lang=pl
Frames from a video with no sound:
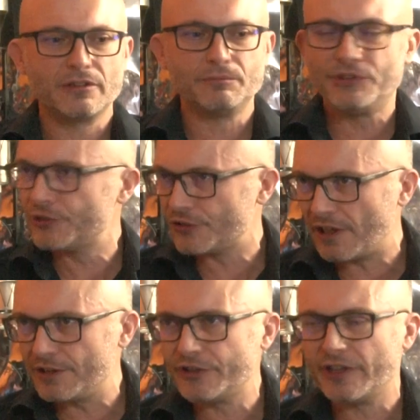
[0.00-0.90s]
mistrza
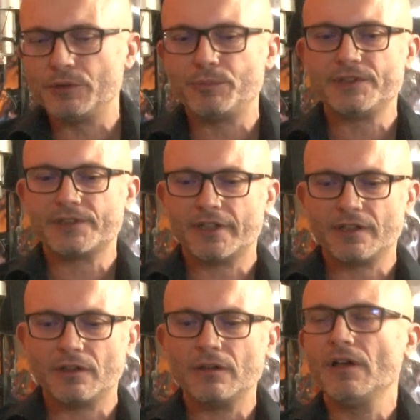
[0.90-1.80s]
Andrzeja
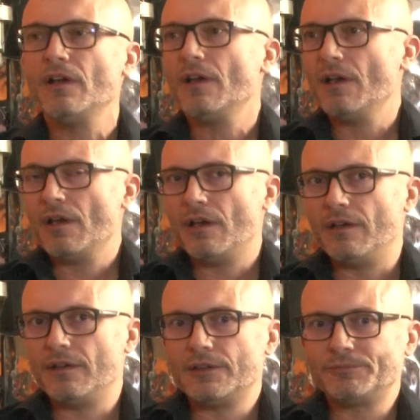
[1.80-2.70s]
Lipińskiego.
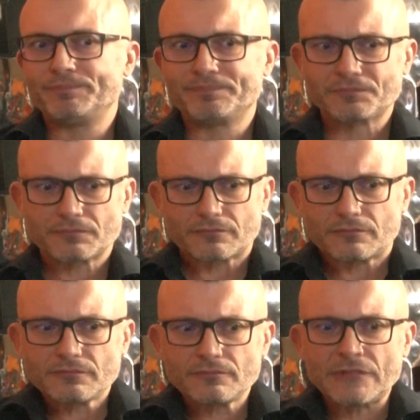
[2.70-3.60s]

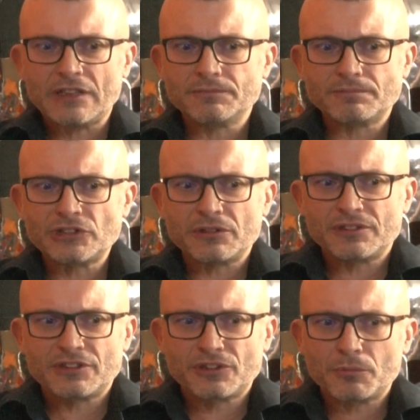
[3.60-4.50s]
Y, to,
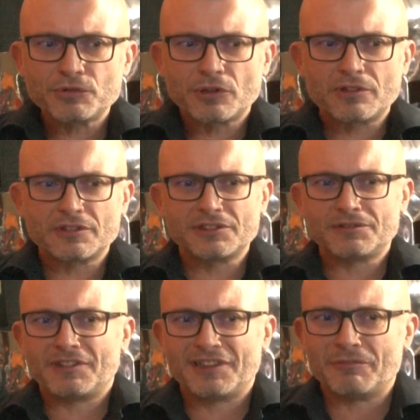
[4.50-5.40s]
to, to było
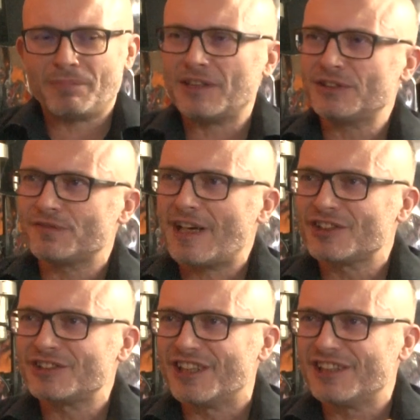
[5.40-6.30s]
y, bardzo
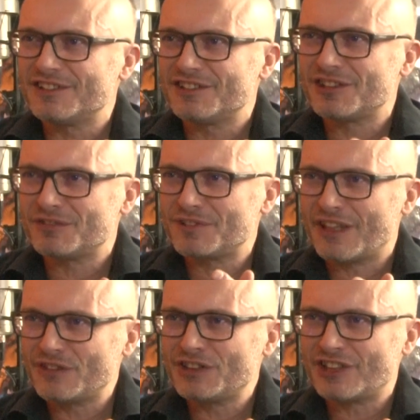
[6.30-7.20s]
ważne w
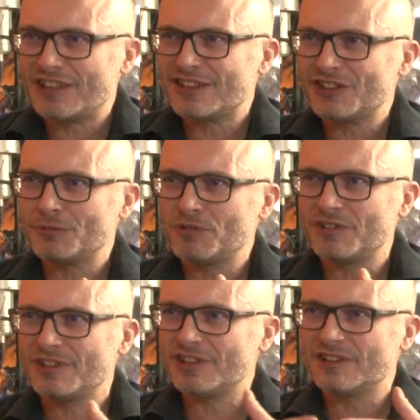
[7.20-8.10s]
tamtych czasach,
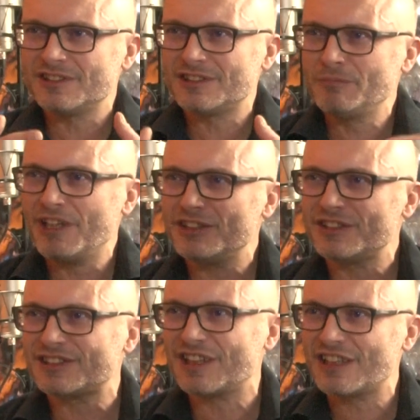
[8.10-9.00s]
żeby zmienić
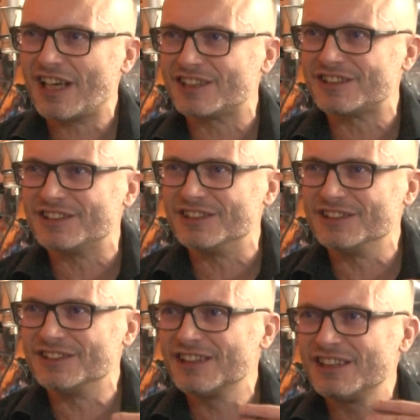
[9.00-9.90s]
standardy
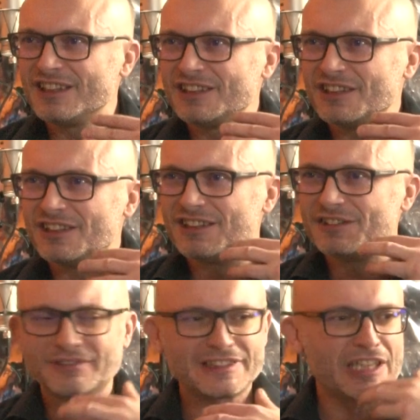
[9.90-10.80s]
i
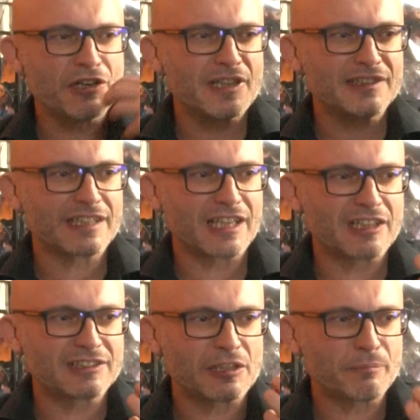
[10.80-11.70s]
E, cała
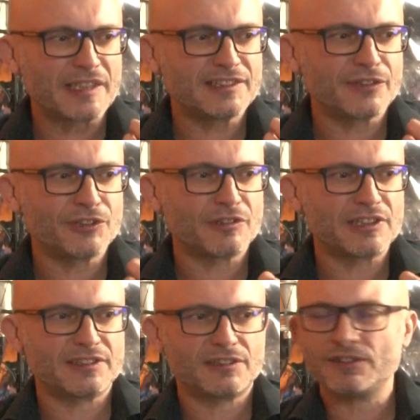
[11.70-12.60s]
ta, ta pasja wzięła
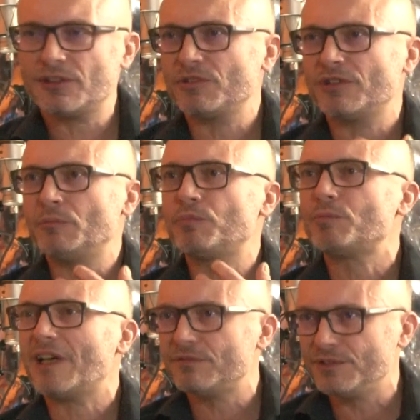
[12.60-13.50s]
się stąd, że możemy
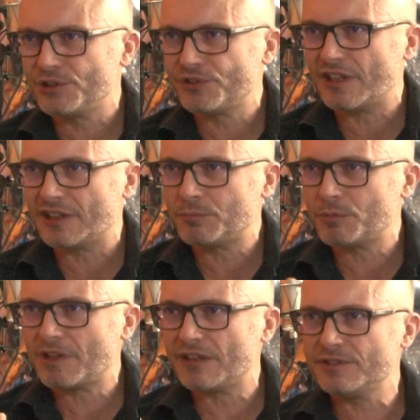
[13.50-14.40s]
poprawić świat,
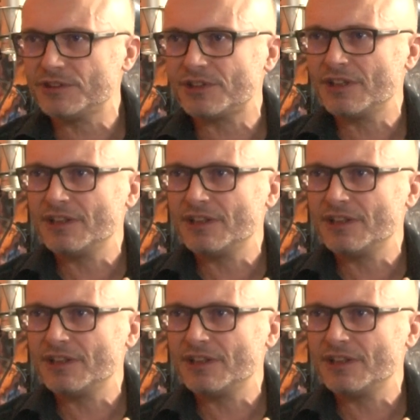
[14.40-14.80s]
poprawić